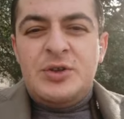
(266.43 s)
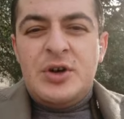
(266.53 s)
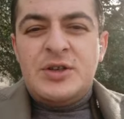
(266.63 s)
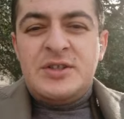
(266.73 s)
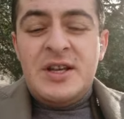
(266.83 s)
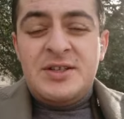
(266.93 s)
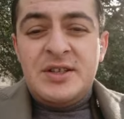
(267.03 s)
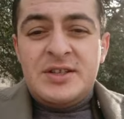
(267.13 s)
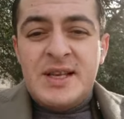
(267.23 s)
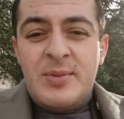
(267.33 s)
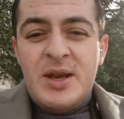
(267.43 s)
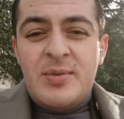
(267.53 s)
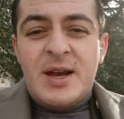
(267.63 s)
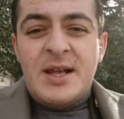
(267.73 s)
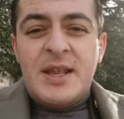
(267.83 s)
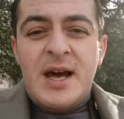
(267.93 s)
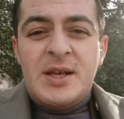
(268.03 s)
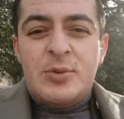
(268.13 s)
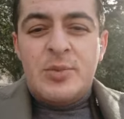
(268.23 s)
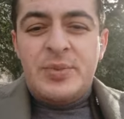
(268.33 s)
кто следит за моим
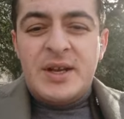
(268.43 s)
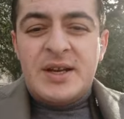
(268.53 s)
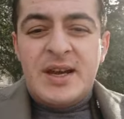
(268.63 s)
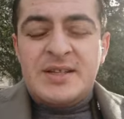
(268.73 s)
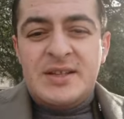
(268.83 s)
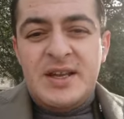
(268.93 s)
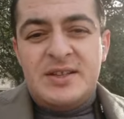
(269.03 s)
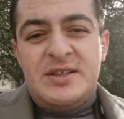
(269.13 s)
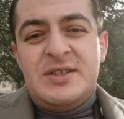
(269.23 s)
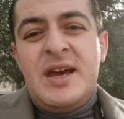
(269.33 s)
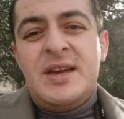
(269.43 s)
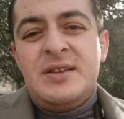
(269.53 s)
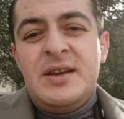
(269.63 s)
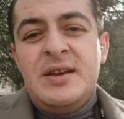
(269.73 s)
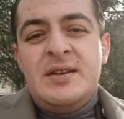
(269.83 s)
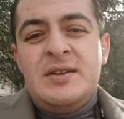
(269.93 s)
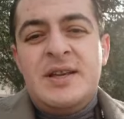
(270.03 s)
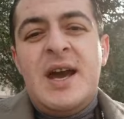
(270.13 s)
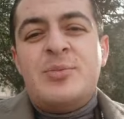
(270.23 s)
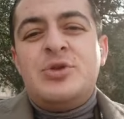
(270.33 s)
каналом, он прекрасно это знает.
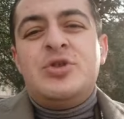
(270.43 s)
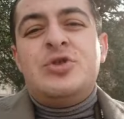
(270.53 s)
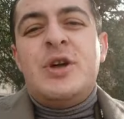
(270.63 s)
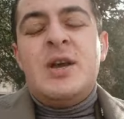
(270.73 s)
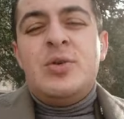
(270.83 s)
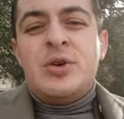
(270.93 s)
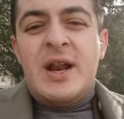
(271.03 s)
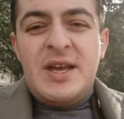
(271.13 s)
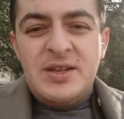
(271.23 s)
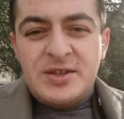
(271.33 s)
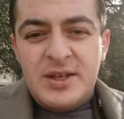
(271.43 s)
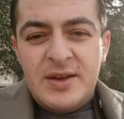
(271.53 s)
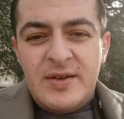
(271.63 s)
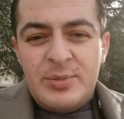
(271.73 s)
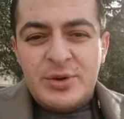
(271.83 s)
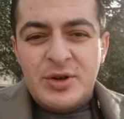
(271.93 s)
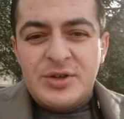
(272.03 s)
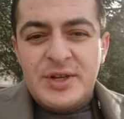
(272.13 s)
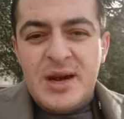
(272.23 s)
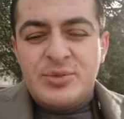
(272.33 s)
Я обсуждаю украинские
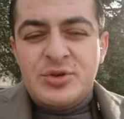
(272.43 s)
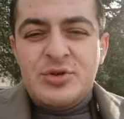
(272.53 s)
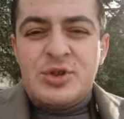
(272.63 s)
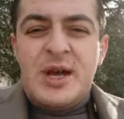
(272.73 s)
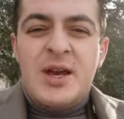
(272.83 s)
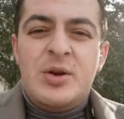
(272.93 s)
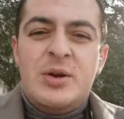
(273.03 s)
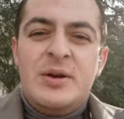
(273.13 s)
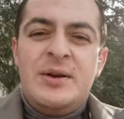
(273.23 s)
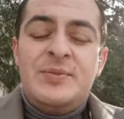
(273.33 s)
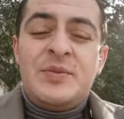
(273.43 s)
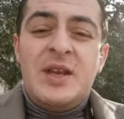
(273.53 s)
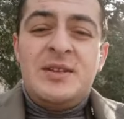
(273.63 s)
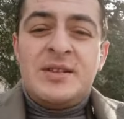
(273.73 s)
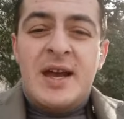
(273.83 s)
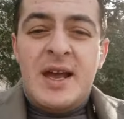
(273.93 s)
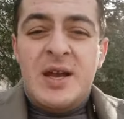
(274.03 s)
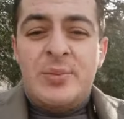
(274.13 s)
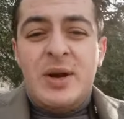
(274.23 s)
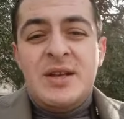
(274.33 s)
вопросы, я обсуждаю
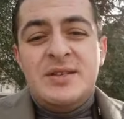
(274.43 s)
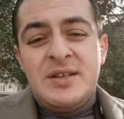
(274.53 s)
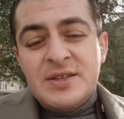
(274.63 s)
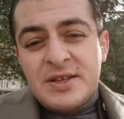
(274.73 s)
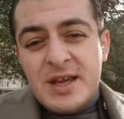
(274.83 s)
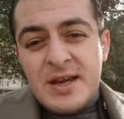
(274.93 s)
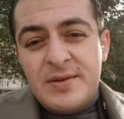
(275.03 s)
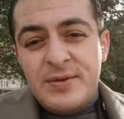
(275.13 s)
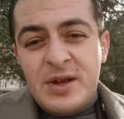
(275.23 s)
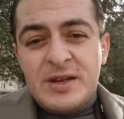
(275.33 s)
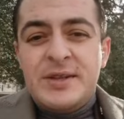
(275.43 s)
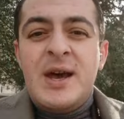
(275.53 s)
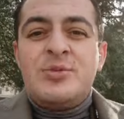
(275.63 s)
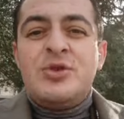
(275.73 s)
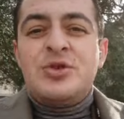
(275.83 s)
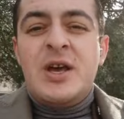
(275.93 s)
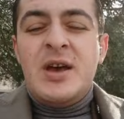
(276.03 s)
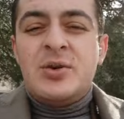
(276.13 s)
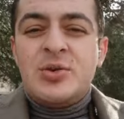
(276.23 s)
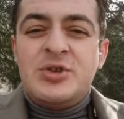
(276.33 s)
Израиля-палестинский конфликт, я
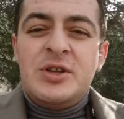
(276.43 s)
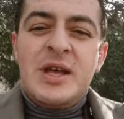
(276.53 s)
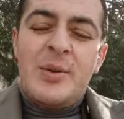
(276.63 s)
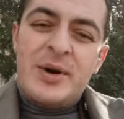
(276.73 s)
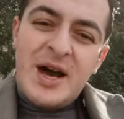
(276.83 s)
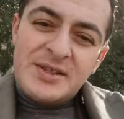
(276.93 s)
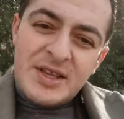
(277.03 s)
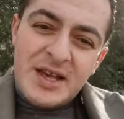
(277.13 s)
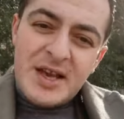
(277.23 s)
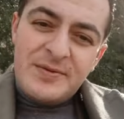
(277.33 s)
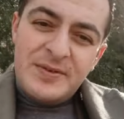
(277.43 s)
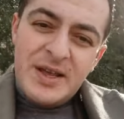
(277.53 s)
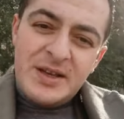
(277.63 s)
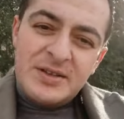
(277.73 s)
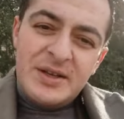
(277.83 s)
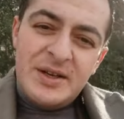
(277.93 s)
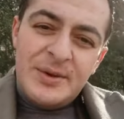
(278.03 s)
обсуждаю грузино-абхазский конфликт.